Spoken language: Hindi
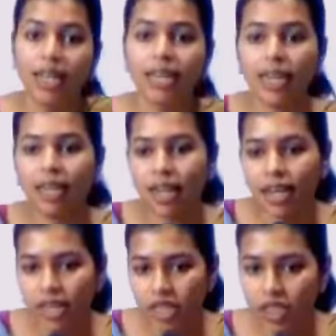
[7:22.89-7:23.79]
कि
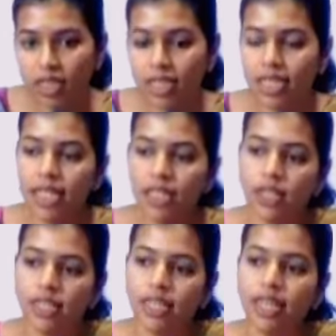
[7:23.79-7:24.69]
कनिष्ठ से
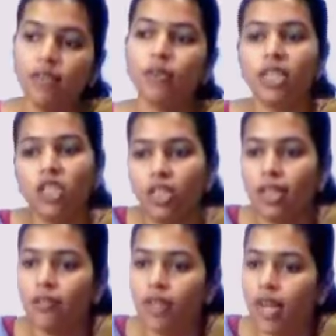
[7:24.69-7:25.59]
जैसे ही वरिष्ठ
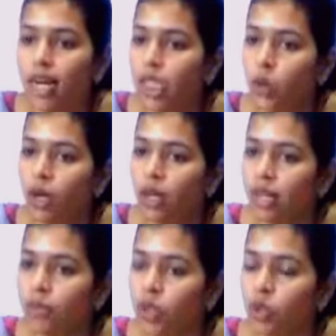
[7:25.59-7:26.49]
के विद्यार्थियों का
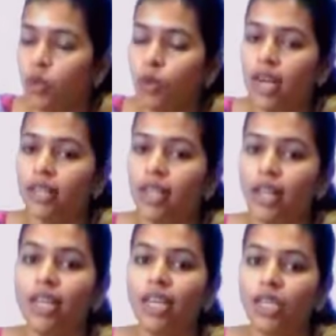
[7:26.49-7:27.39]
क्रम शुरू हो रहा था